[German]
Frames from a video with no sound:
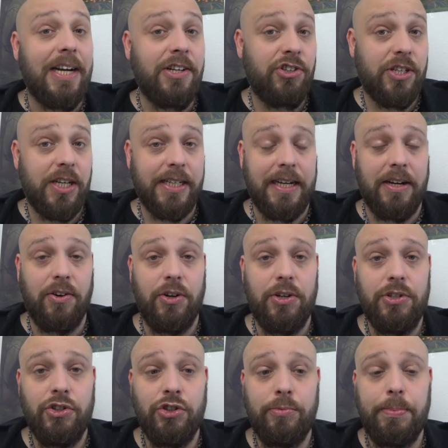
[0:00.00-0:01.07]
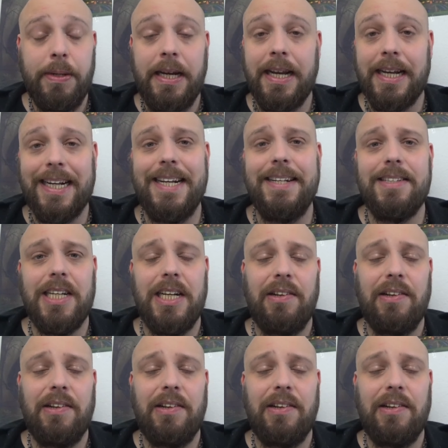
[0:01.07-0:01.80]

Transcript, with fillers: Einsteiger-Rollenspieler ganz,